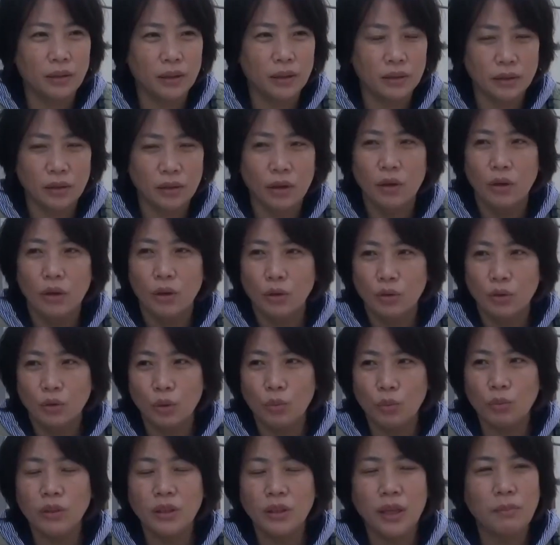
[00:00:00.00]
그래서
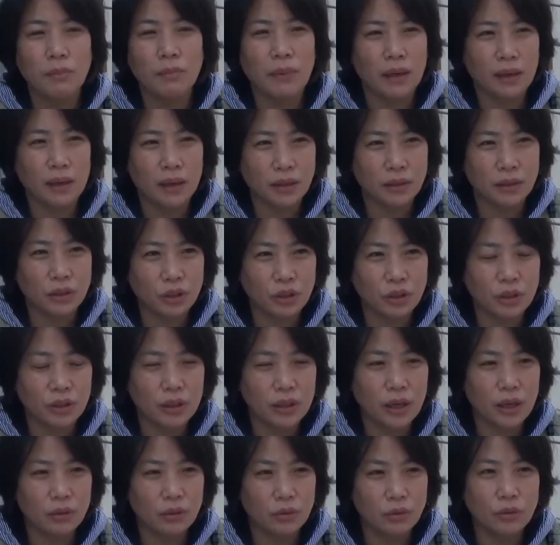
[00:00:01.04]
소문난 마켓
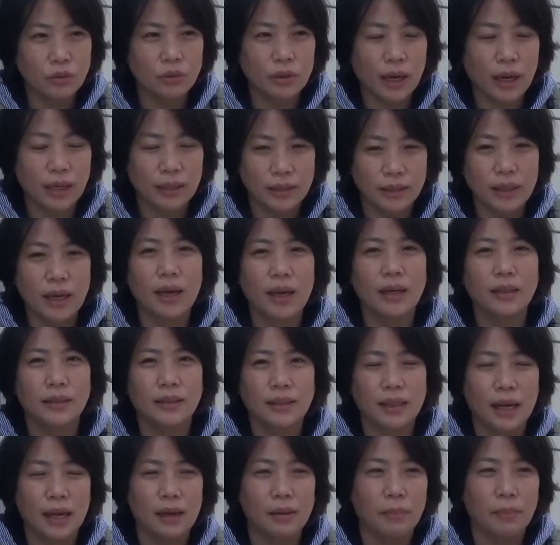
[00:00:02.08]
취지하고 가장
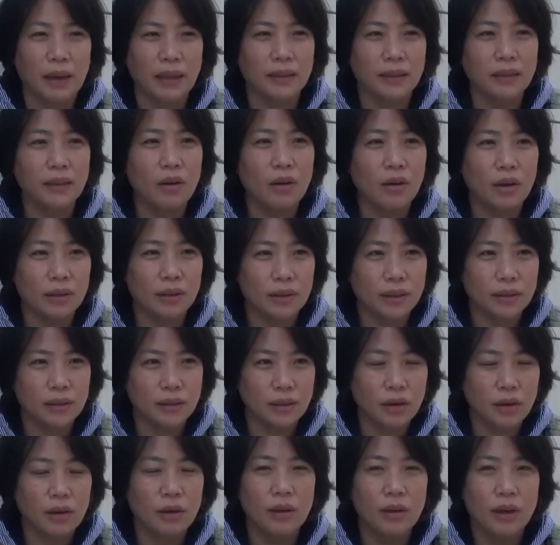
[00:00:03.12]
잘 맞는 것
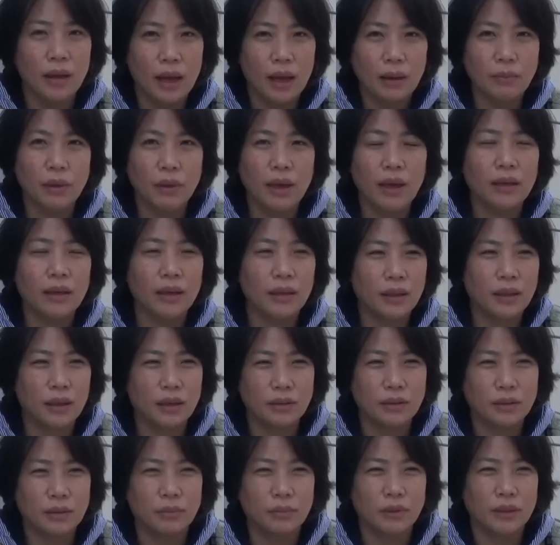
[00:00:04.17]
같아서 함께하게
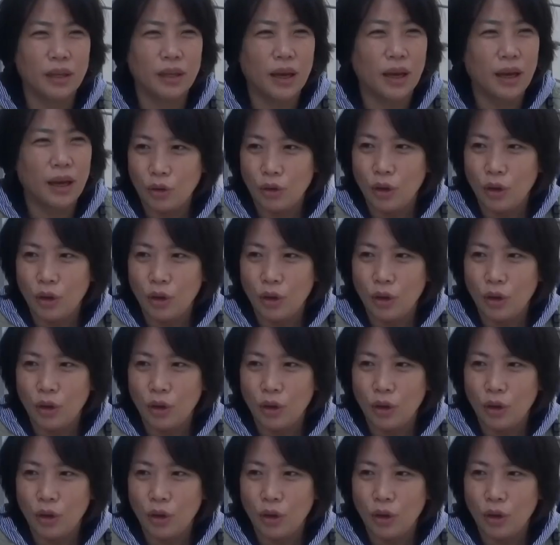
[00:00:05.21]
되었습니다.